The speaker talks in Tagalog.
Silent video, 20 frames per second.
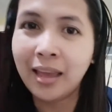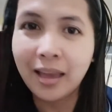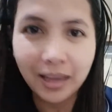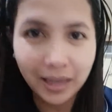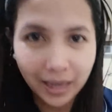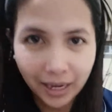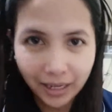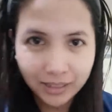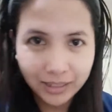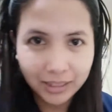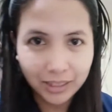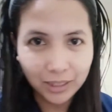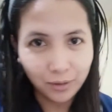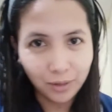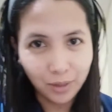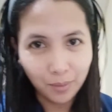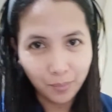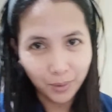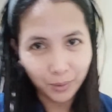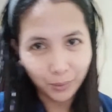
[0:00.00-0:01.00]
Kahit sino
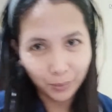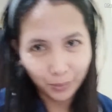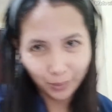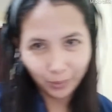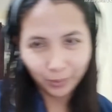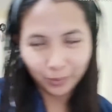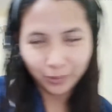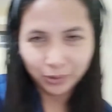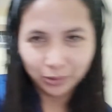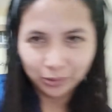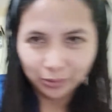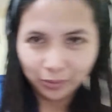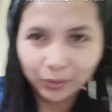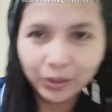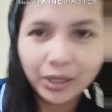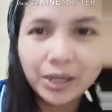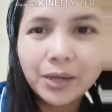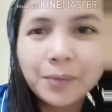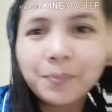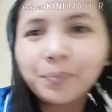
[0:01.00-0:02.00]
naman yun ang gusto.
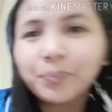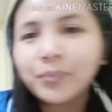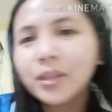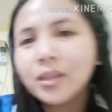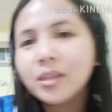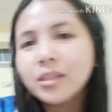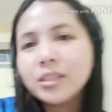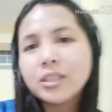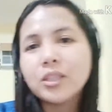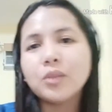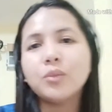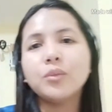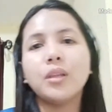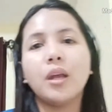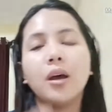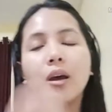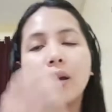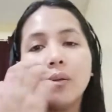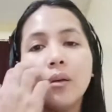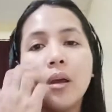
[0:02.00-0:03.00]
Okay? So
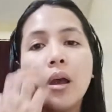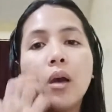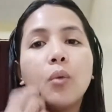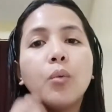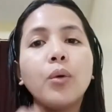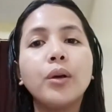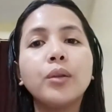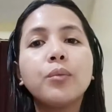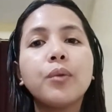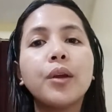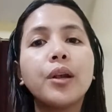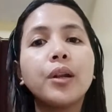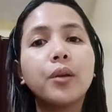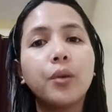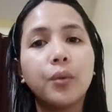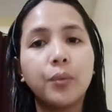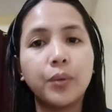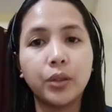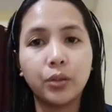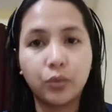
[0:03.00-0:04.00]
now, what we are
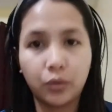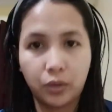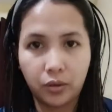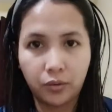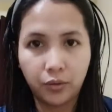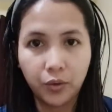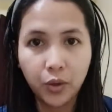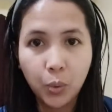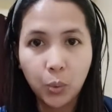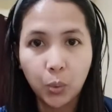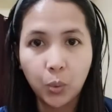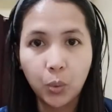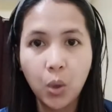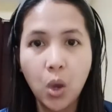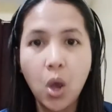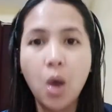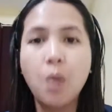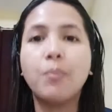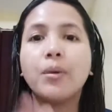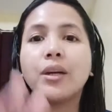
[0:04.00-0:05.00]
going to review?
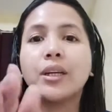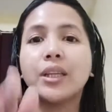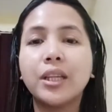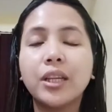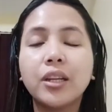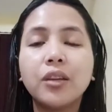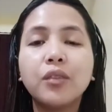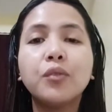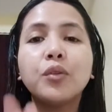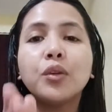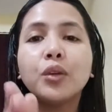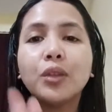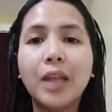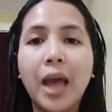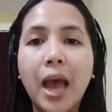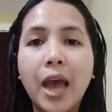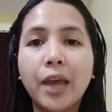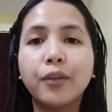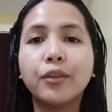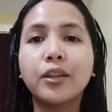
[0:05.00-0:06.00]
Magre-review
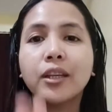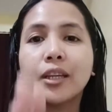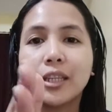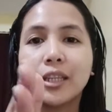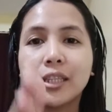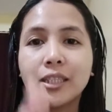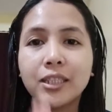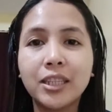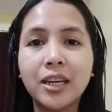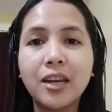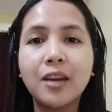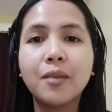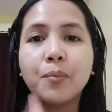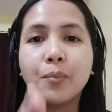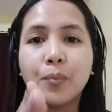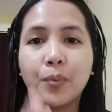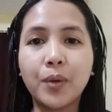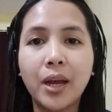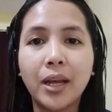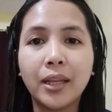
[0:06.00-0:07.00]
tayo ng isang
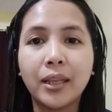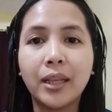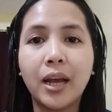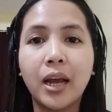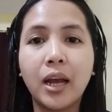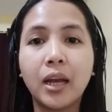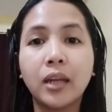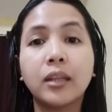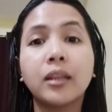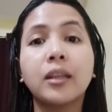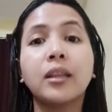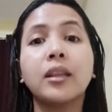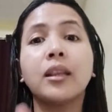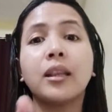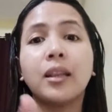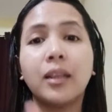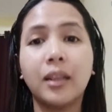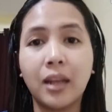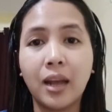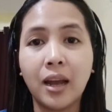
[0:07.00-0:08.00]
product
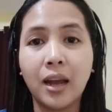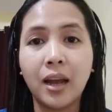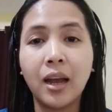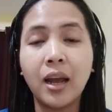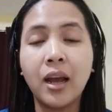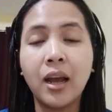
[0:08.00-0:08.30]
na